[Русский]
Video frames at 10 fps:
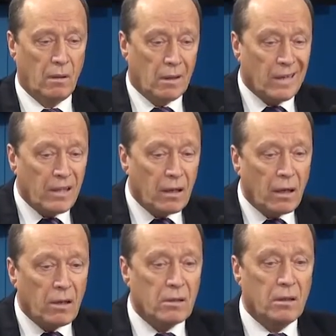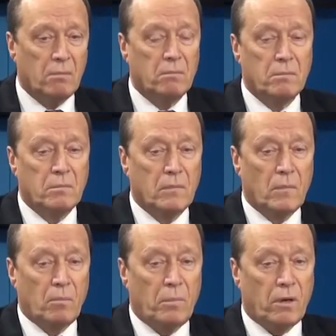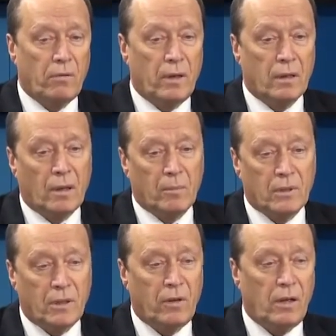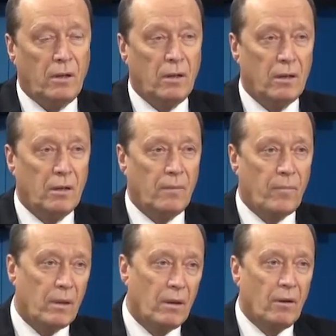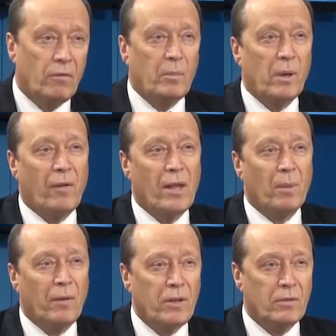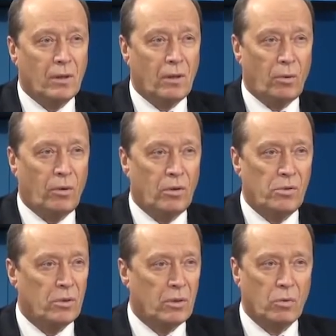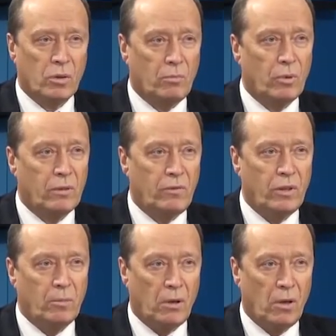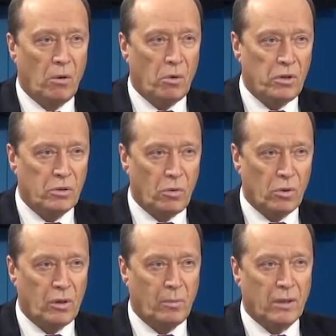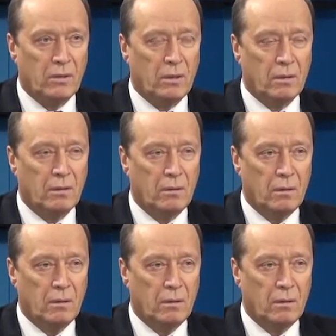Хотя, конечно, первые там, заявления и формирование правительства, которое начнется, тоже будет, видимо, очень сложный процесс.